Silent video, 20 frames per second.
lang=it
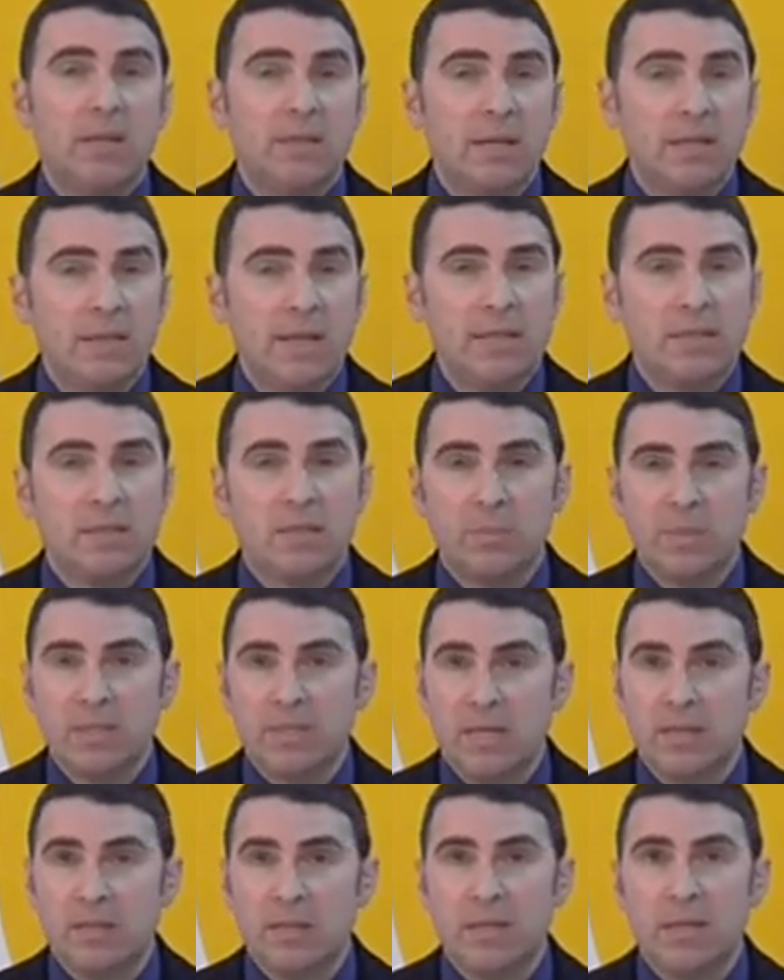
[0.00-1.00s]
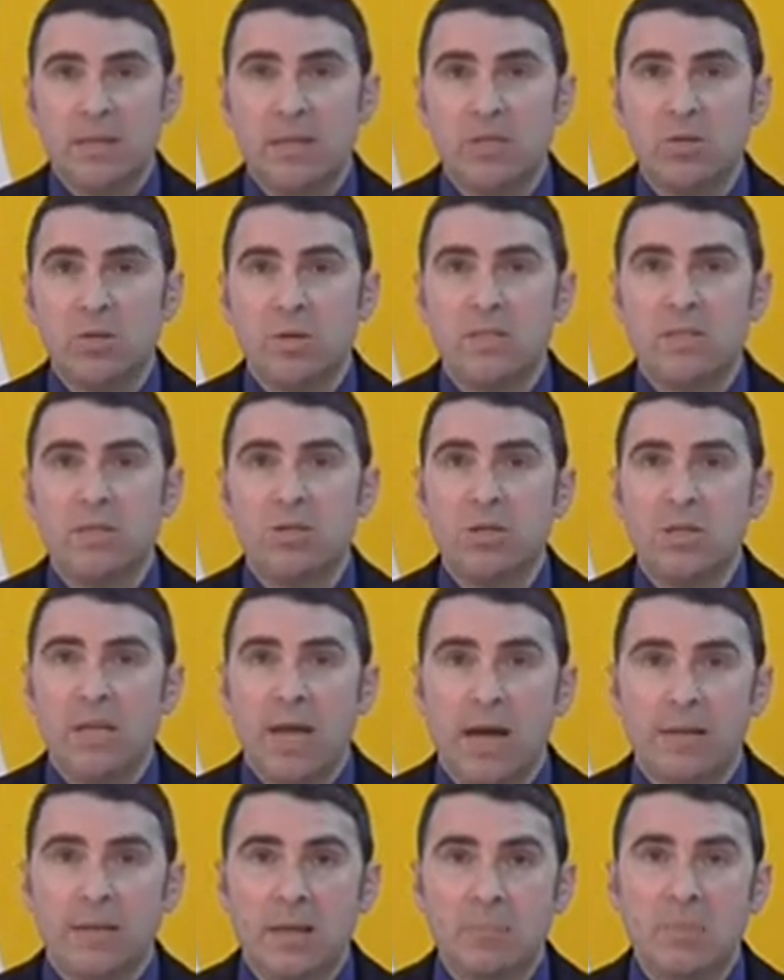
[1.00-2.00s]
dell'ex presidente della regione
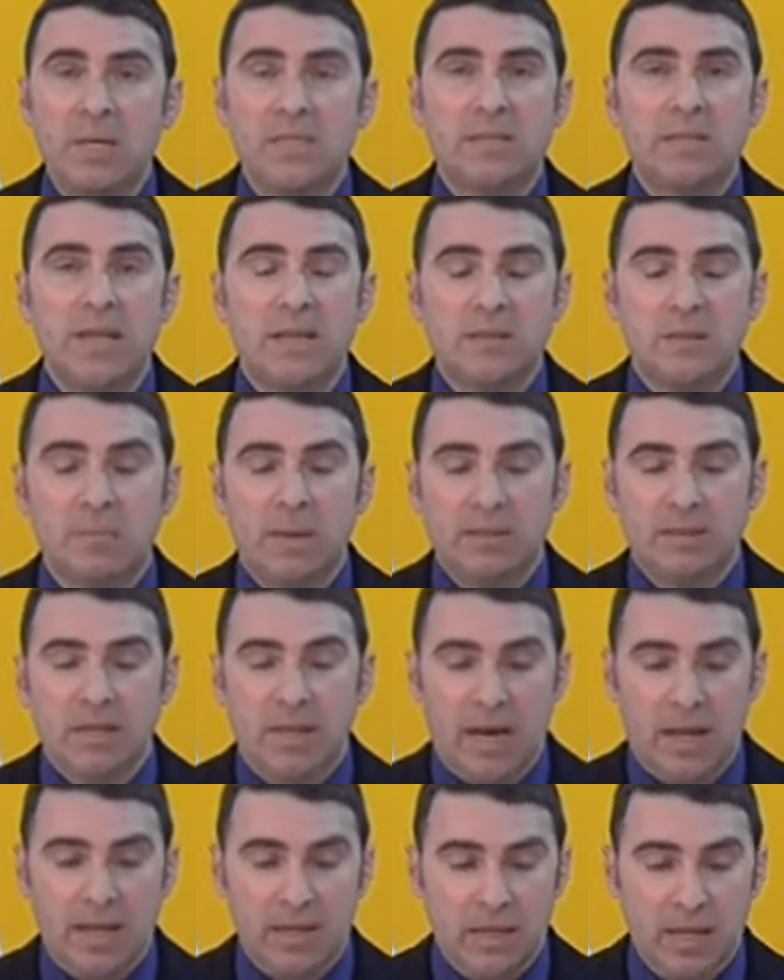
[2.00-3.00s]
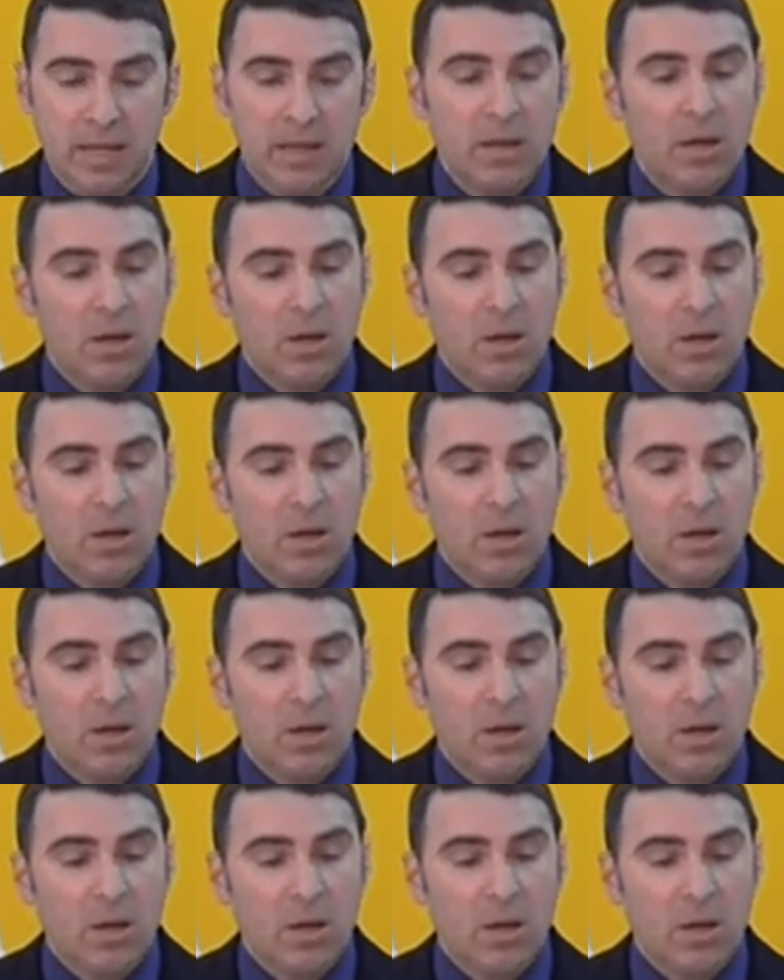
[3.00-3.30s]
siciliana Piersanti Mattarella.